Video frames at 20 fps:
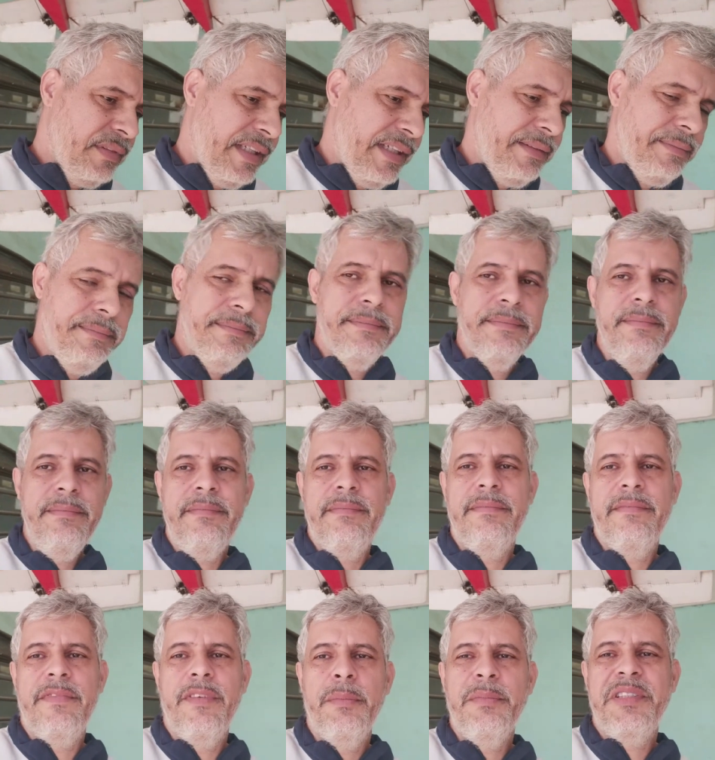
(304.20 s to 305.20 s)
né,
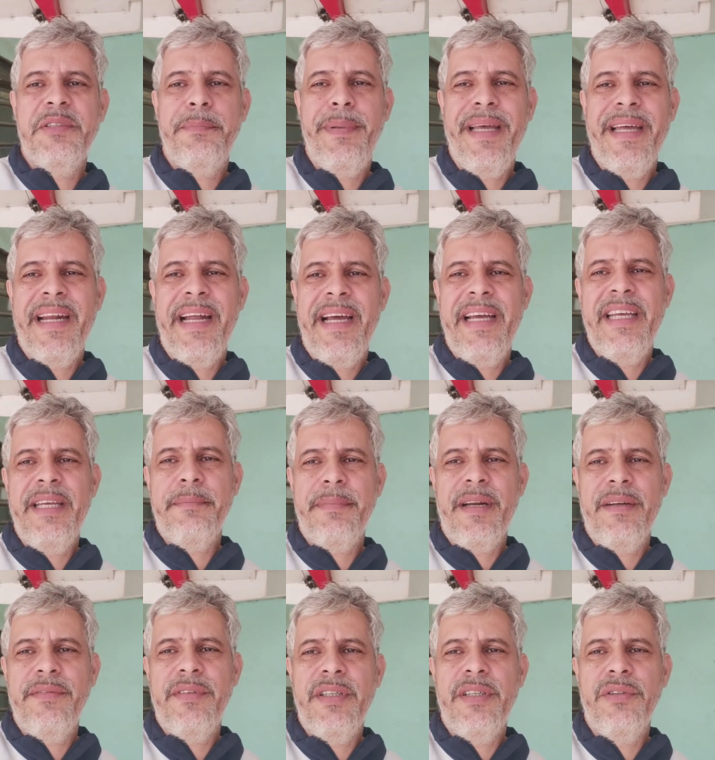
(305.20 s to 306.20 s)
vamos esperar aí
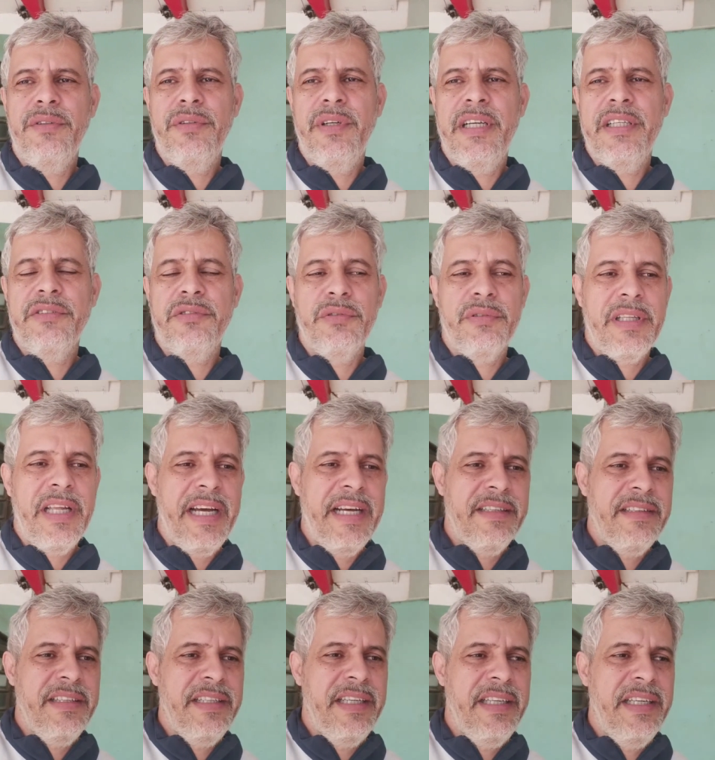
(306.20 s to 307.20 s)
para ver o
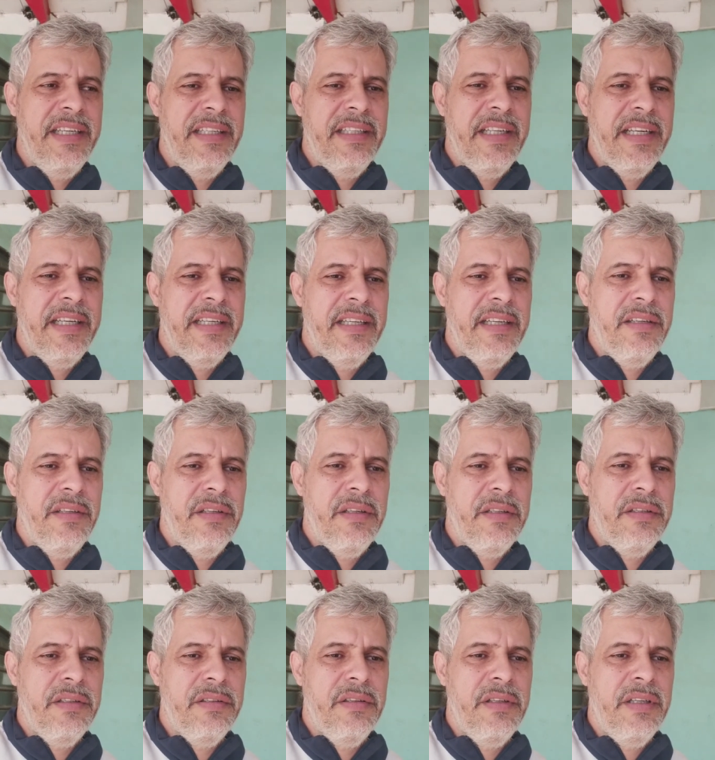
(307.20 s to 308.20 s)
resultado aí, né,
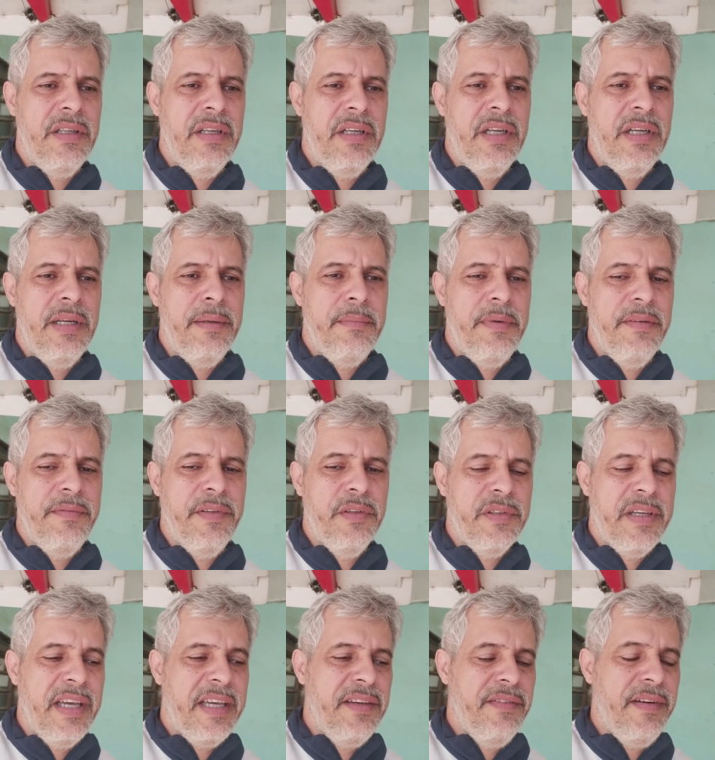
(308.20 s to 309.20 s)
para ver o
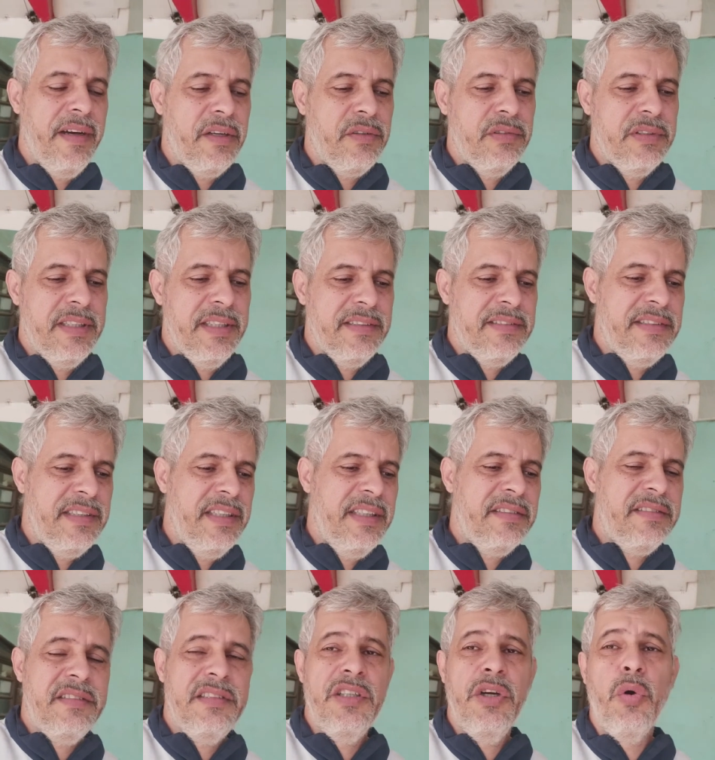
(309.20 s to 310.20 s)
que, que vai acontecer.
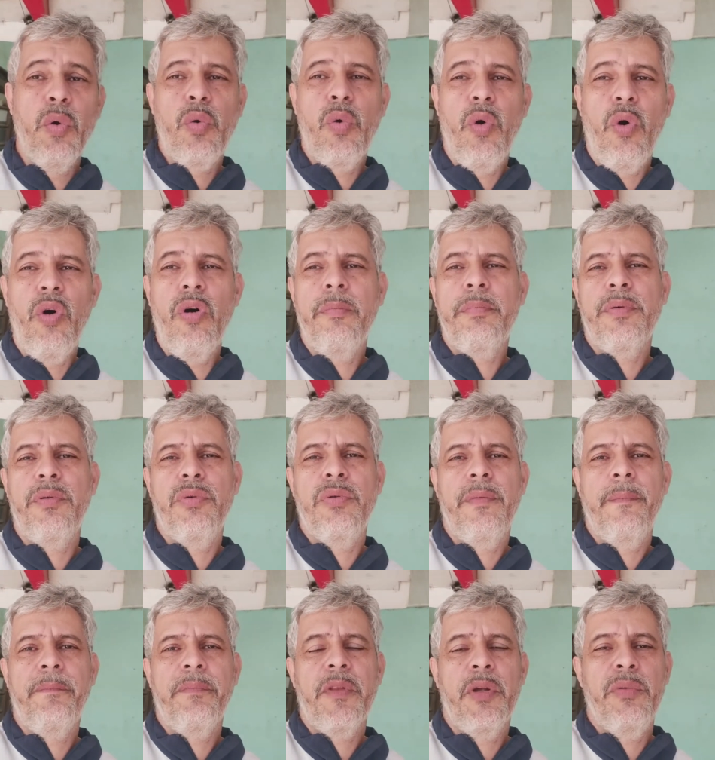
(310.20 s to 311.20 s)
Se eu
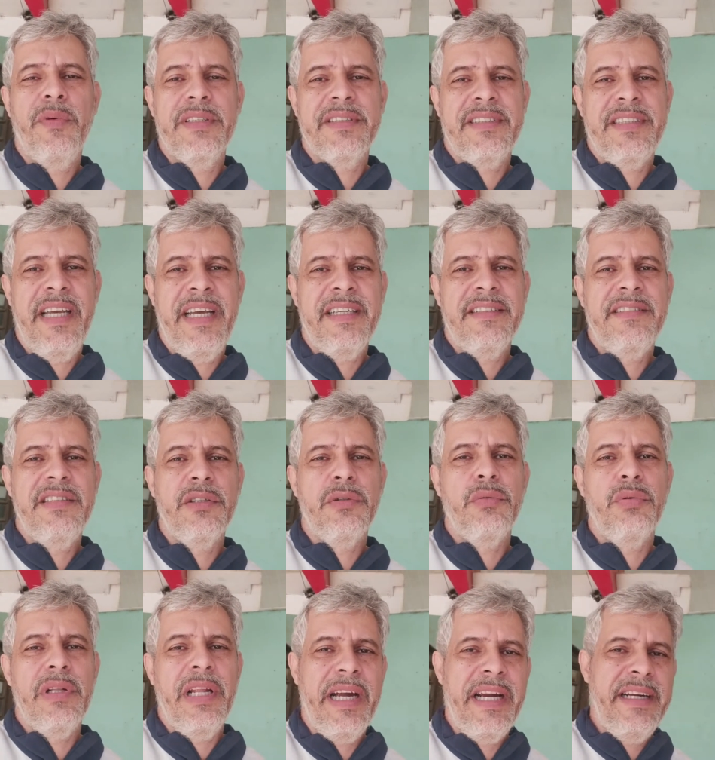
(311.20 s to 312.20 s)
compro uma serra
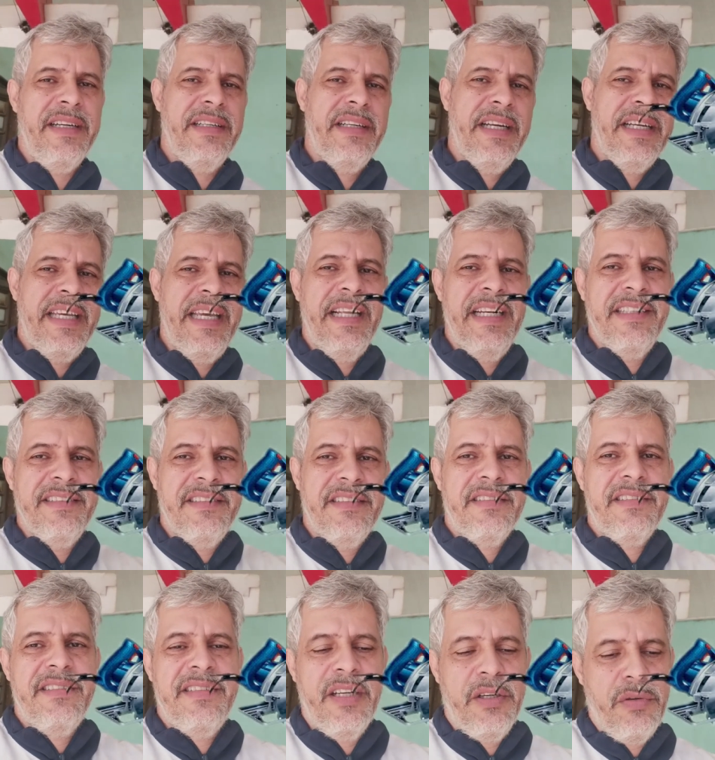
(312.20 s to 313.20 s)
circular, aquelas
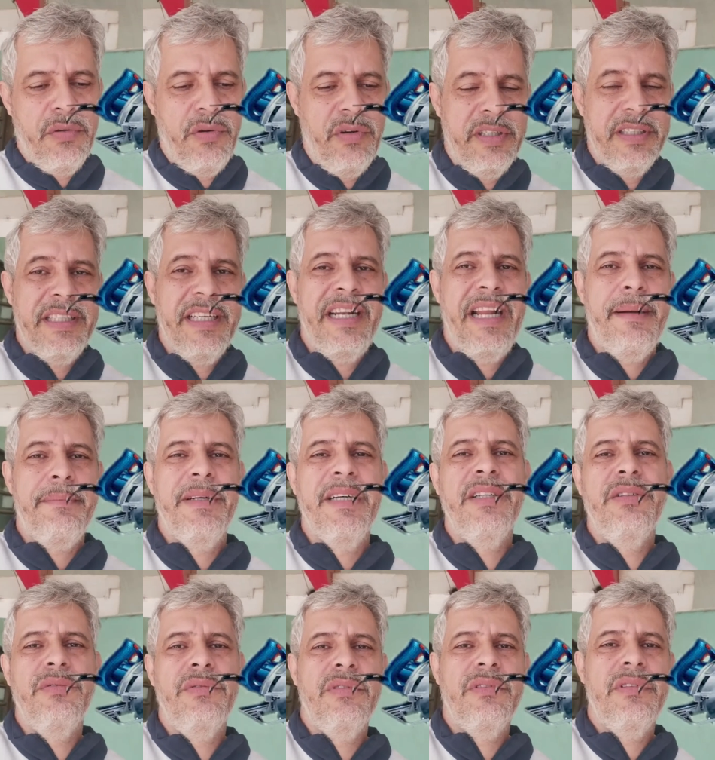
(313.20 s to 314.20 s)
que você corta na
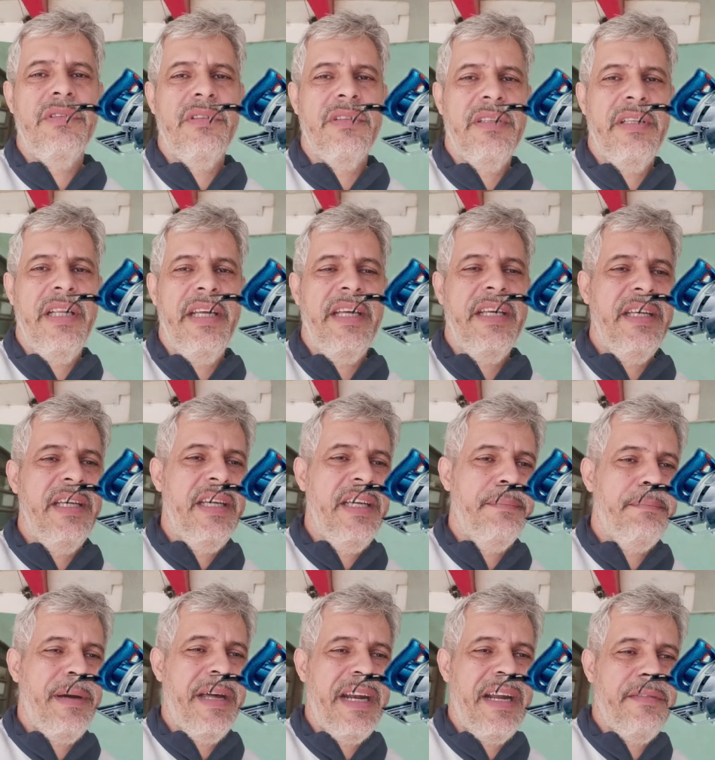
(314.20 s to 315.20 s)
mão, né, e
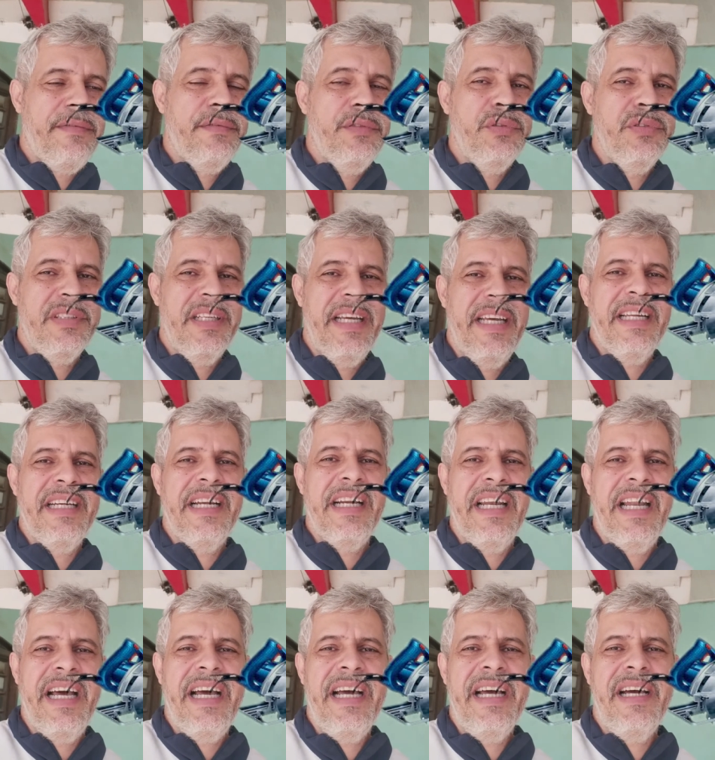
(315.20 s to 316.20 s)
parafusa ela
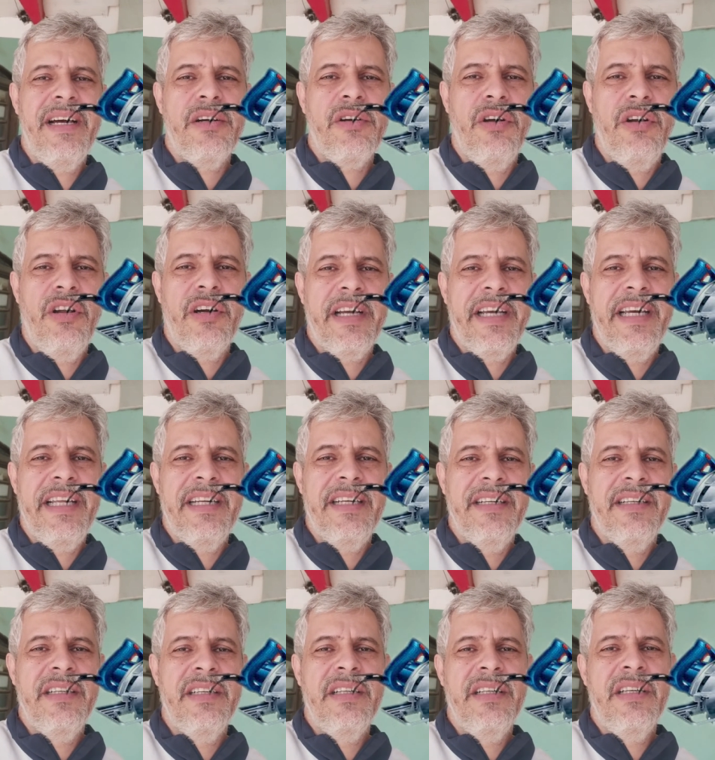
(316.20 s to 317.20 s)
lá, coloca
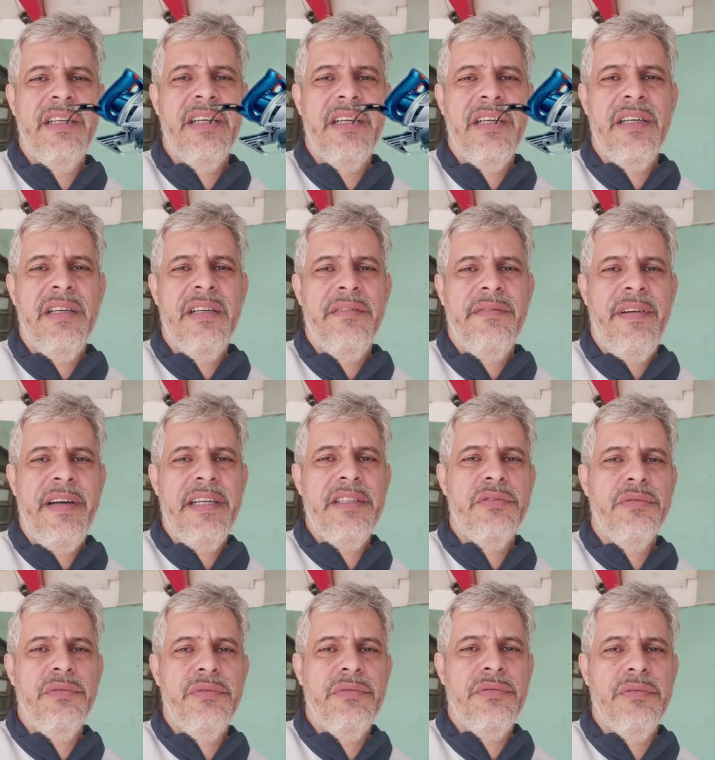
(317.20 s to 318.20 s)
ela faz
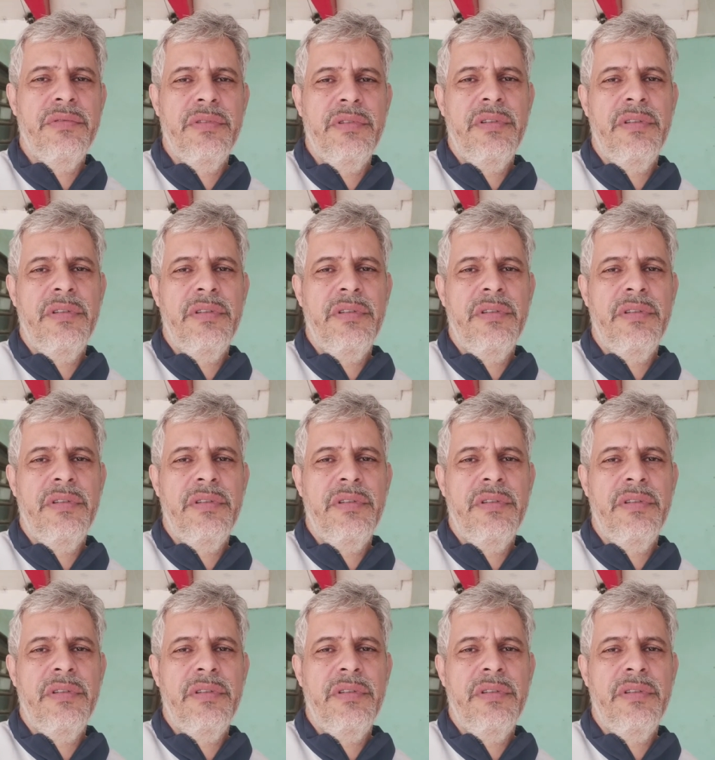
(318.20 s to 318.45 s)
um